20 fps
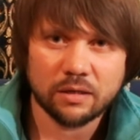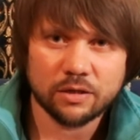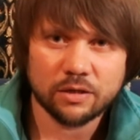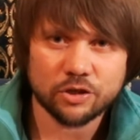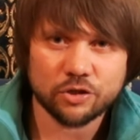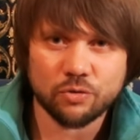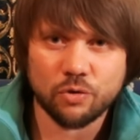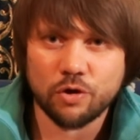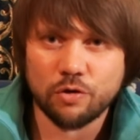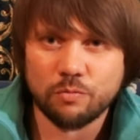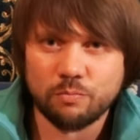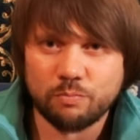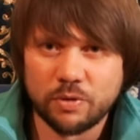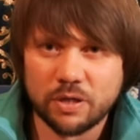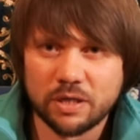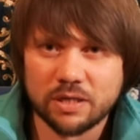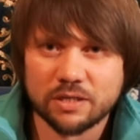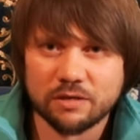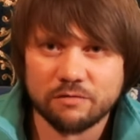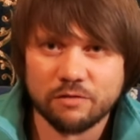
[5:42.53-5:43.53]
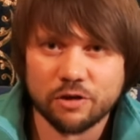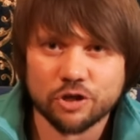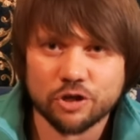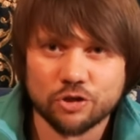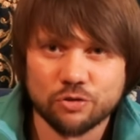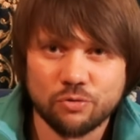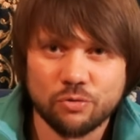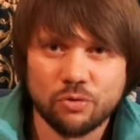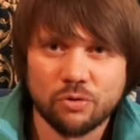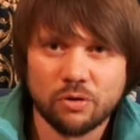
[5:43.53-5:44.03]
что им пить и во
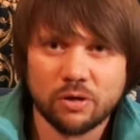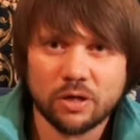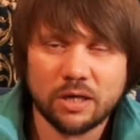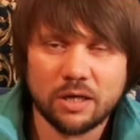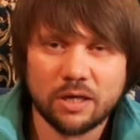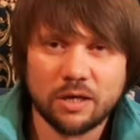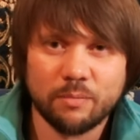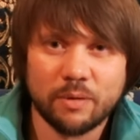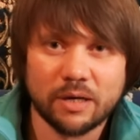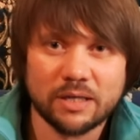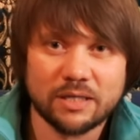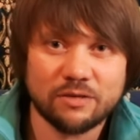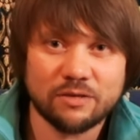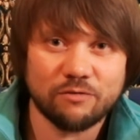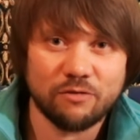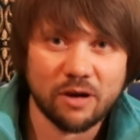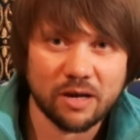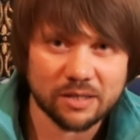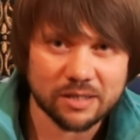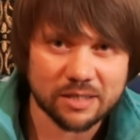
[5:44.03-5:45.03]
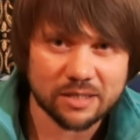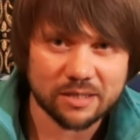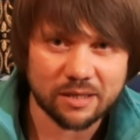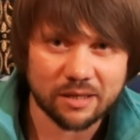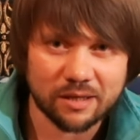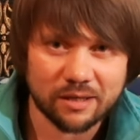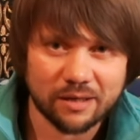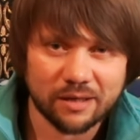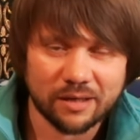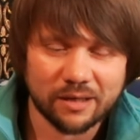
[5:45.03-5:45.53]
что и им
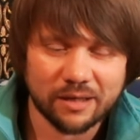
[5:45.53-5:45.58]
одеваться.